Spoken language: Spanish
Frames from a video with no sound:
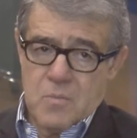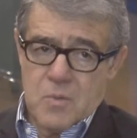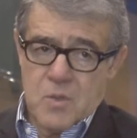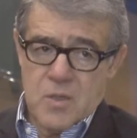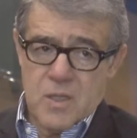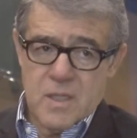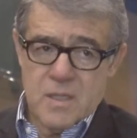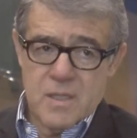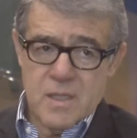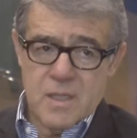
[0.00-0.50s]

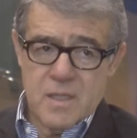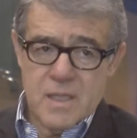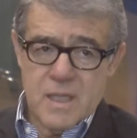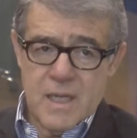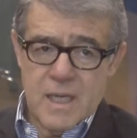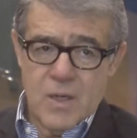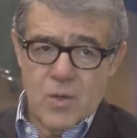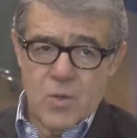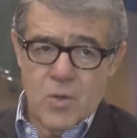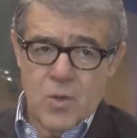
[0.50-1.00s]
por
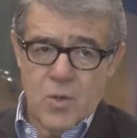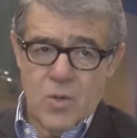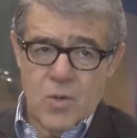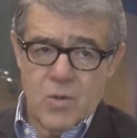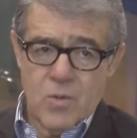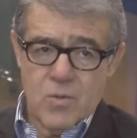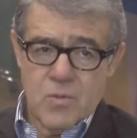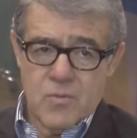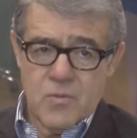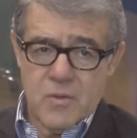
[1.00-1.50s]
decirte
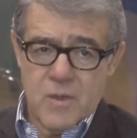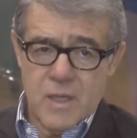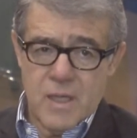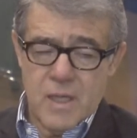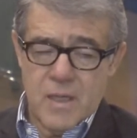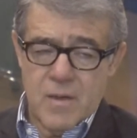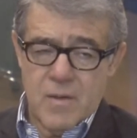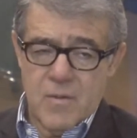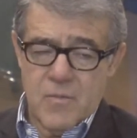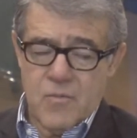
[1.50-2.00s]
algo,
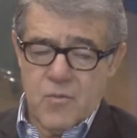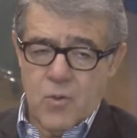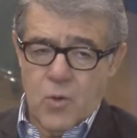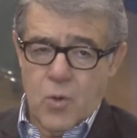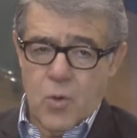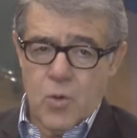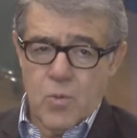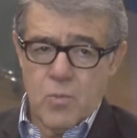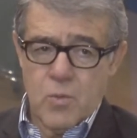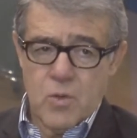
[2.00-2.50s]
fue
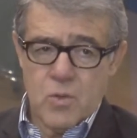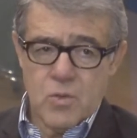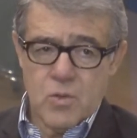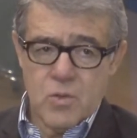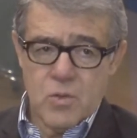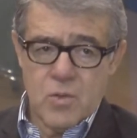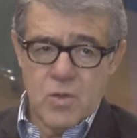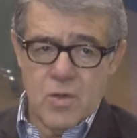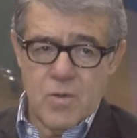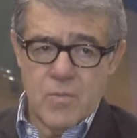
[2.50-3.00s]
Ford
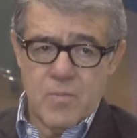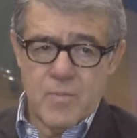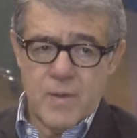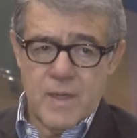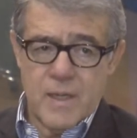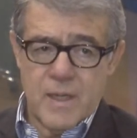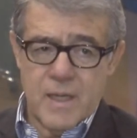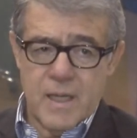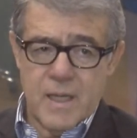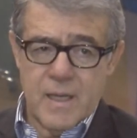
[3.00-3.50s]
Motor
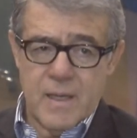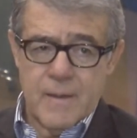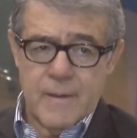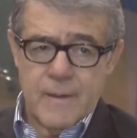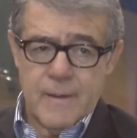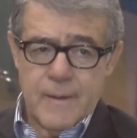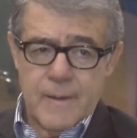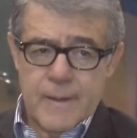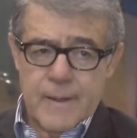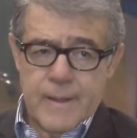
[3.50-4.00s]
Company,
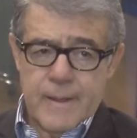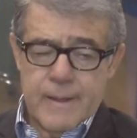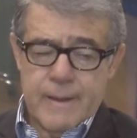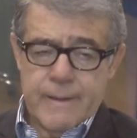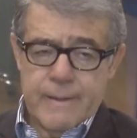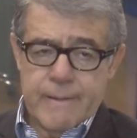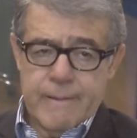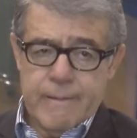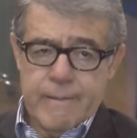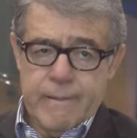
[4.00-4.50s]

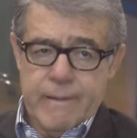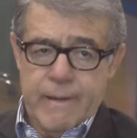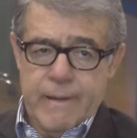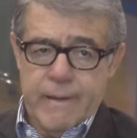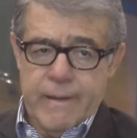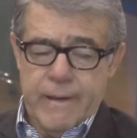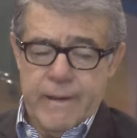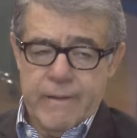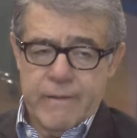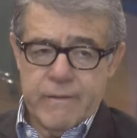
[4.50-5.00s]

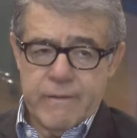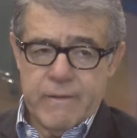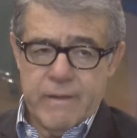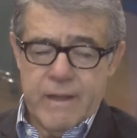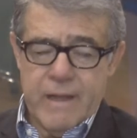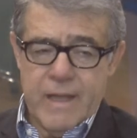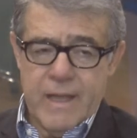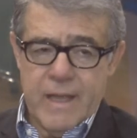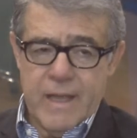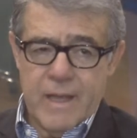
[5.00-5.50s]
este,
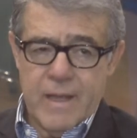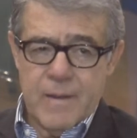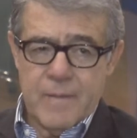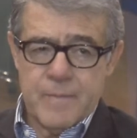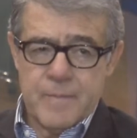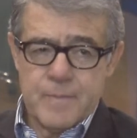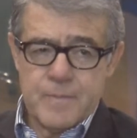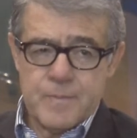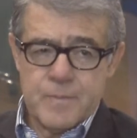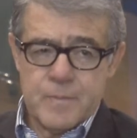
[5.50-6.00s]
Nestlé,